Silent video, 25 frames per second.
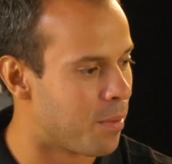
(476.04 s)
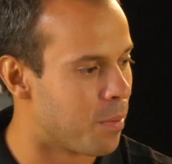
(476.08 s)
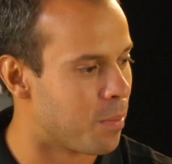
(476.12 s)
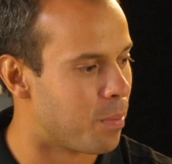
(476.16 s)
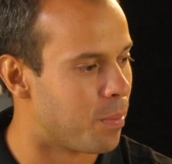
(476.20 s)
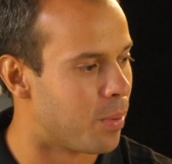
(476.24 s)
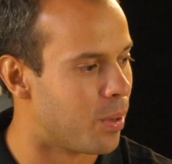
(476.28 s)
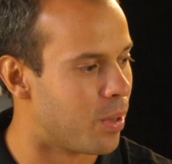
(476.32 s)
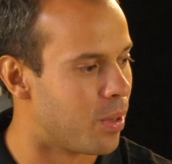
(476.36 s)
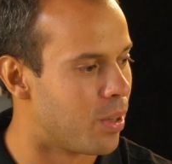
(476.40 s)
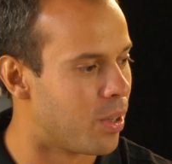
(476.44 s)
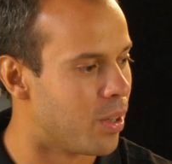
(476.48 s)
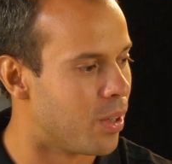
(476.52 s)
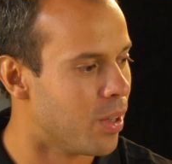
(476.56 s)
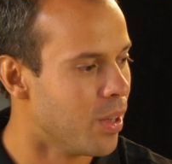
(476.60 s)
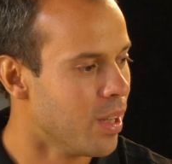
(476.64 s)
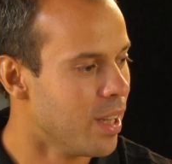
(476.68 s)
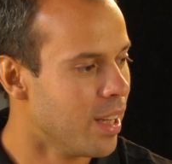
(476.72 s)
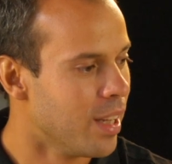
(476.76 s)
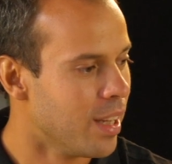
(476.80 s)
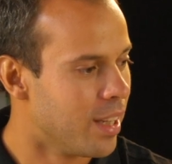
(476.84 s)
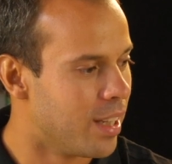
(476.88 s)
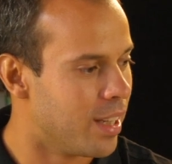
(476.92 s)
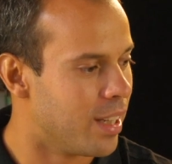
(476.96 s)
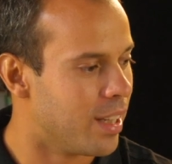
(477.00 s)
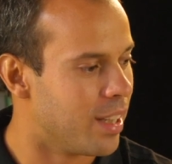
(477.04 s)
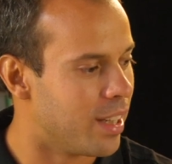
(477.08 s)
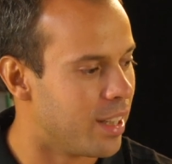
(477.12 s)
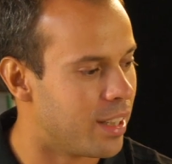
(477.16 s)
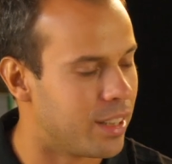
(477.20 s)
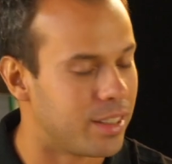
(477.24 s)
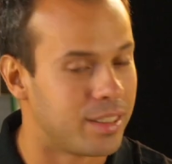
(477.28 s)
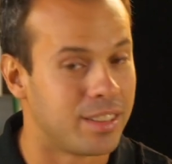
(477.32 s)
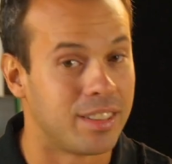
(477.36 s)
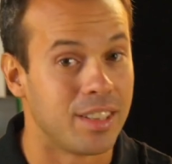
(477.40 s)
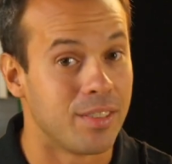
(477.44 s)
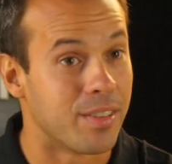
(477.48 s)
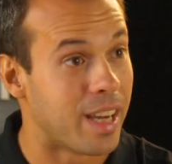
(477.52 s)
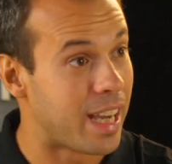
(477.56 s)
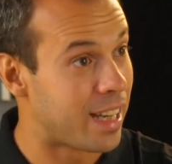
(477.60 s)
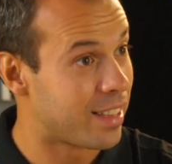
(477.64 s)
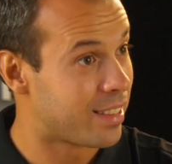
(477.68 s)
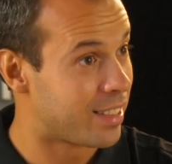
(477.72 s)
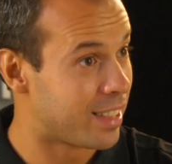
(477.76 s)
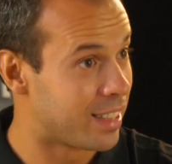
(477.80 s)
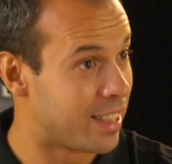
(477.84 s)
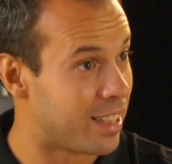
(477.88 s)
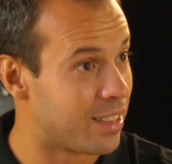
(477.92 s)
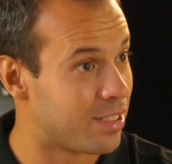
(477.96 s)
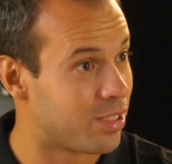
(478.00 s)
un po' eh,
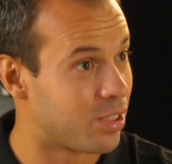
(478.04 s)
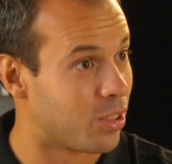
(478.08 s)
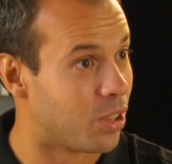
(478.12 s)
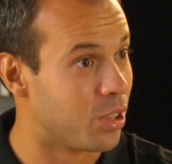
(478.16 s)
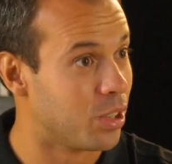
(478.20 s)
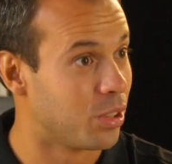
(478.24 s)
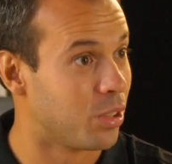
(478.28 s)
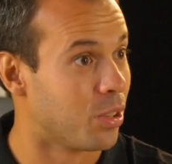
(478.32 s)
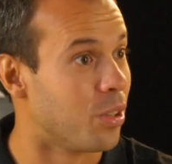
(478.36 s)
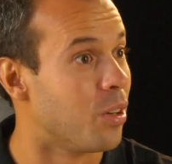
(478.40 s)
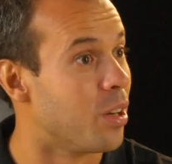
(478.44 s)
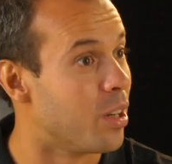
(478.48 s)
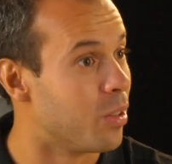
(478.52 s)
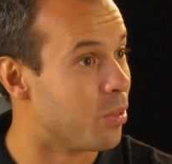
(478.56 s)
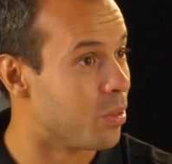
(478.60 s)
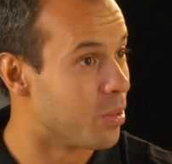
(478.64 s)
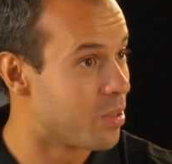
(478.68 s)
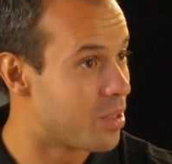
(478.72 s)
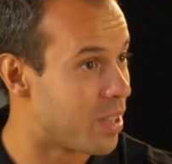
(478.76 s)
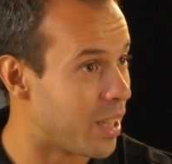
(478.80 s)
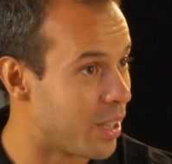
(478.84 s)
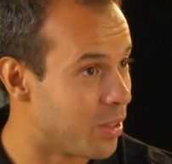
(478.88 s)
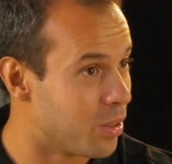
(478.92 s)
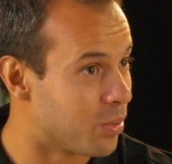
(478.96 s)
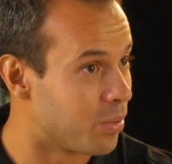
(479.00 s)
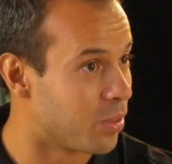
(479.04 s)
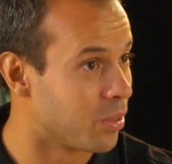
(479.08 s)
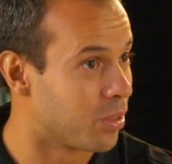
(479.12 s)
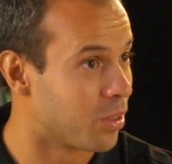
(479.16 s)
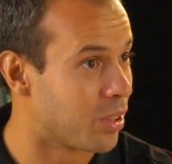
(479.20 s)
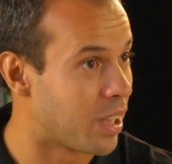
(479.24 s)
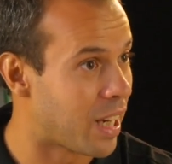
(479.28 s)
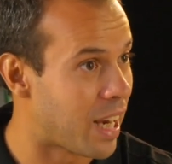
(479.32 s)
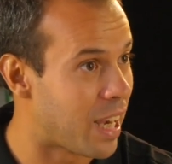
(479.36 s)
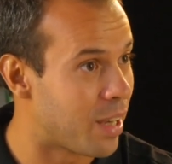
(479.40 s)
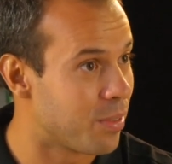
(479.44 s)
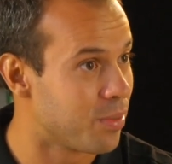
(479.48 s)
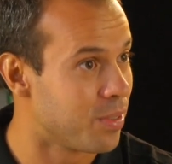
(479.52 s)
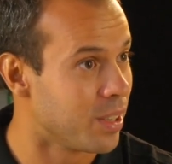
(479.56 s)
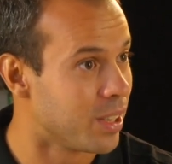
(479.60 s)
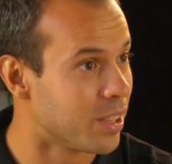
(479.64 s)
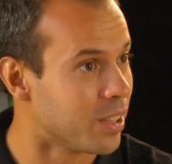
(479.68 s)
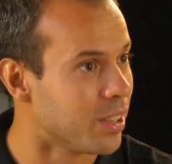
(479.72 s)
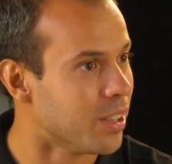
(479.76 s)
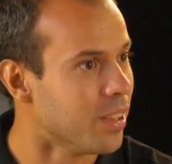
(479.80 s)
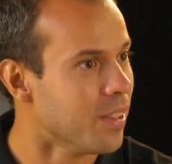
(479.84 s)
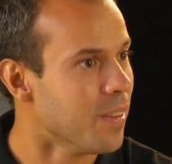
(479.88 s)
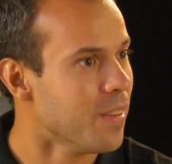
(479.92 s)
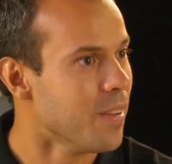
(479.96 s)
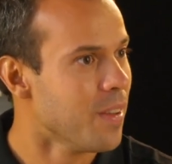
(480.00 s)
diversa dal solito, non è uno zaino
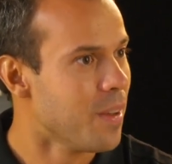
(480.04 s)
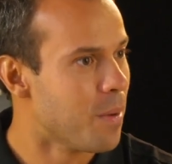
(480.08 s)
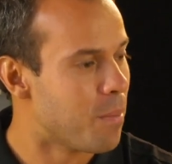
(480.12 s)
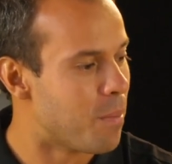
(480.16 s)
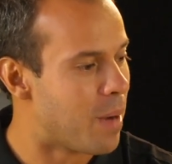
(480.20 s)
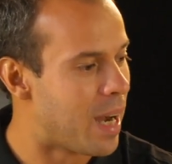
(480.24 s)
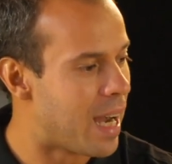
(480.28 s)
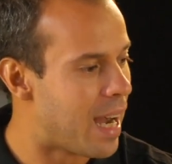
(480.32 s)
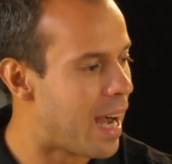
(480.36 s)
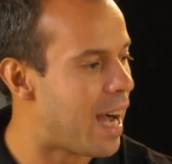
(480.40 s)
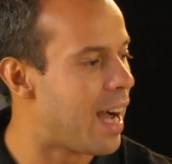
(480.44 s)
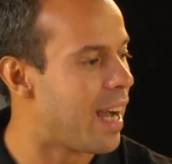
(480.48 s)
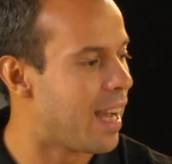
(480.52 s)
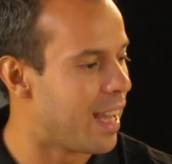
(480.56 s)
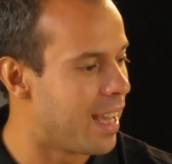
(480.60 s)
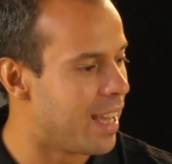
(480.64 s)
fotografico, no, ma